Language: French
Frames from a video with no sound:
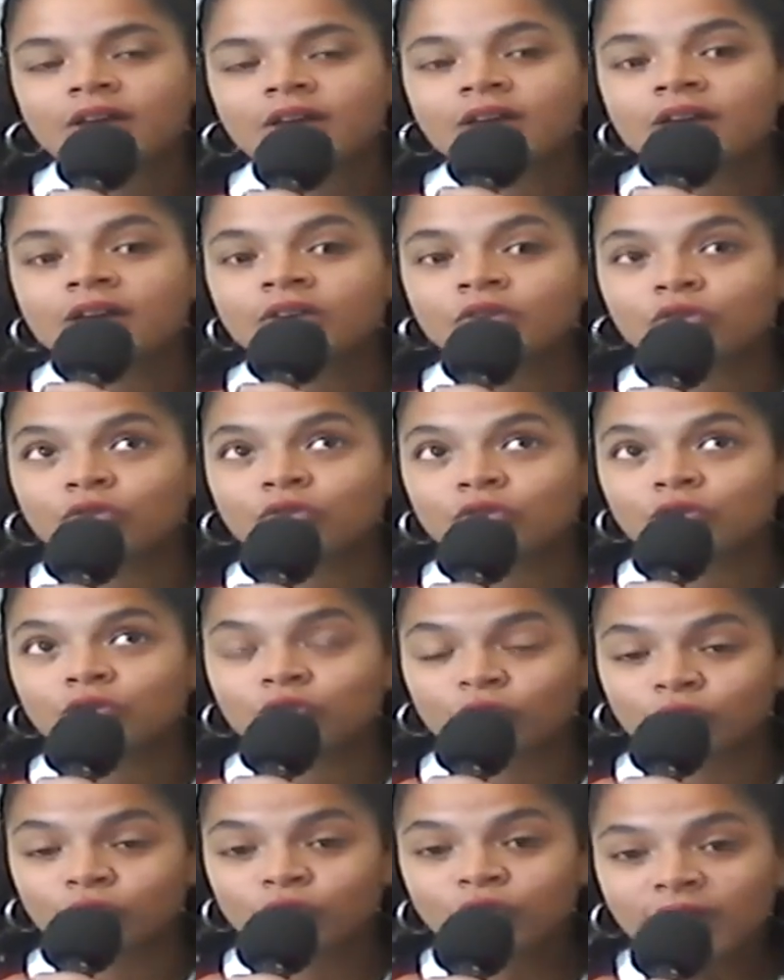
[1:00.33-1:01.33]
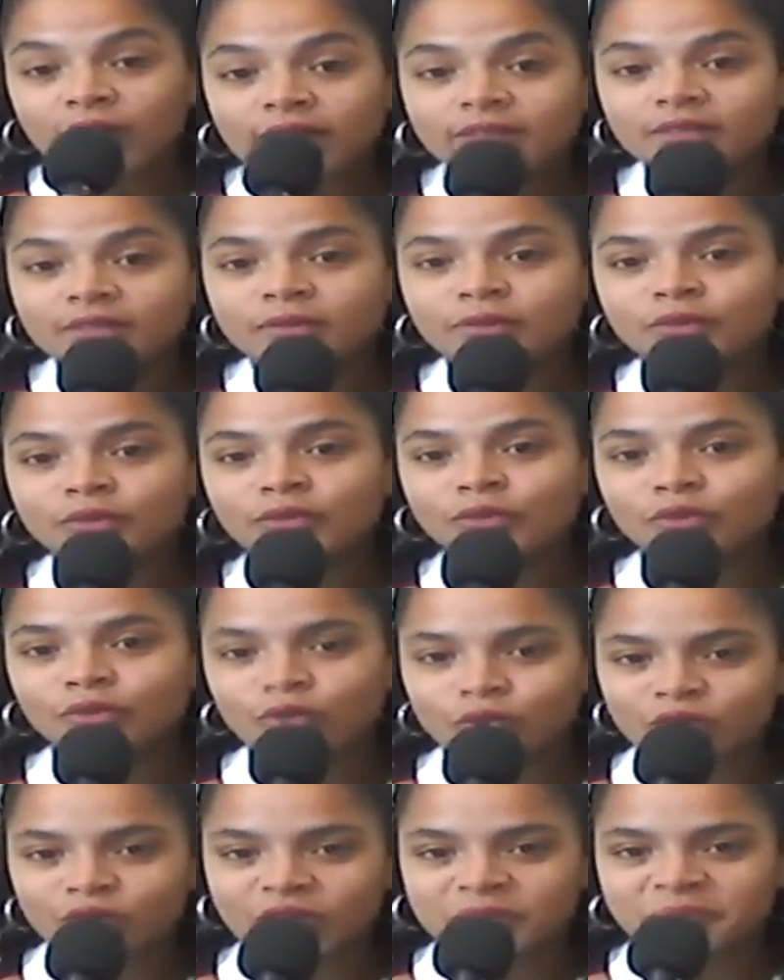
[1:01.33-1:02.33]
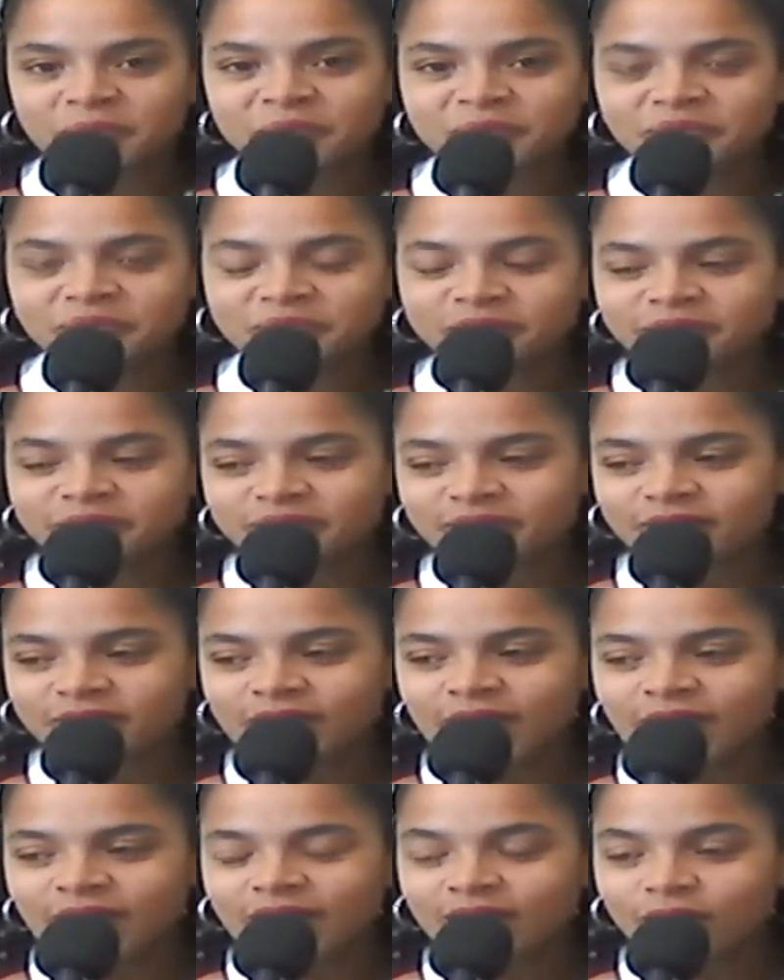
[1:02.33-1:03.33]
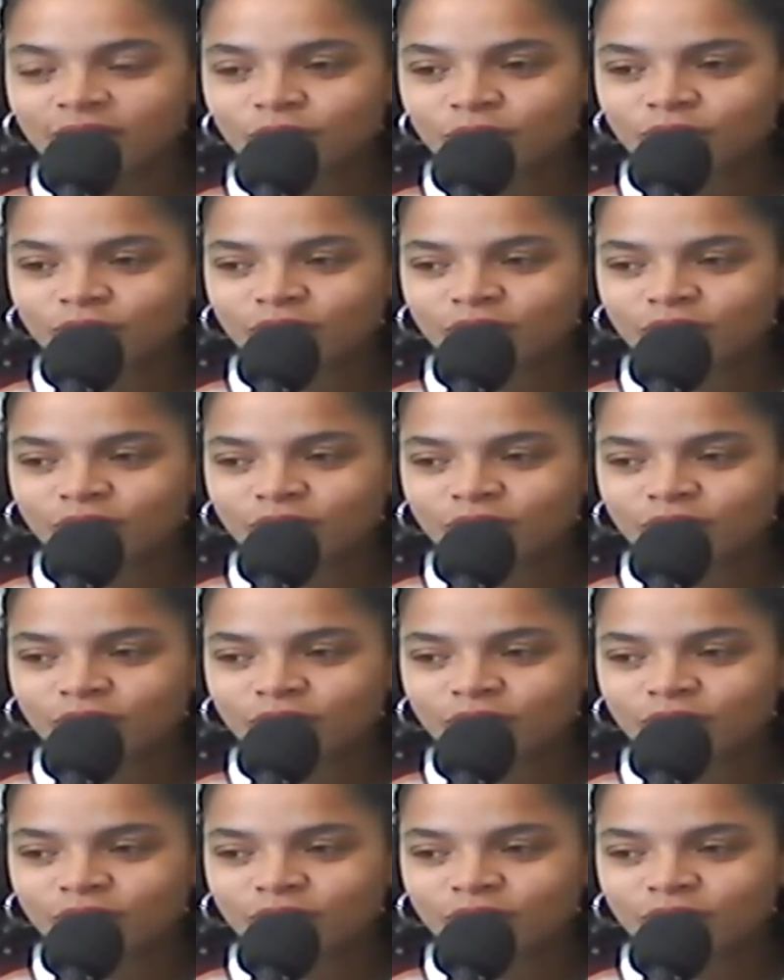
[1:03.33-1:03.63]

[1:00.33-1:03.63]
que je, je, le fasse, donc je le fais. Donc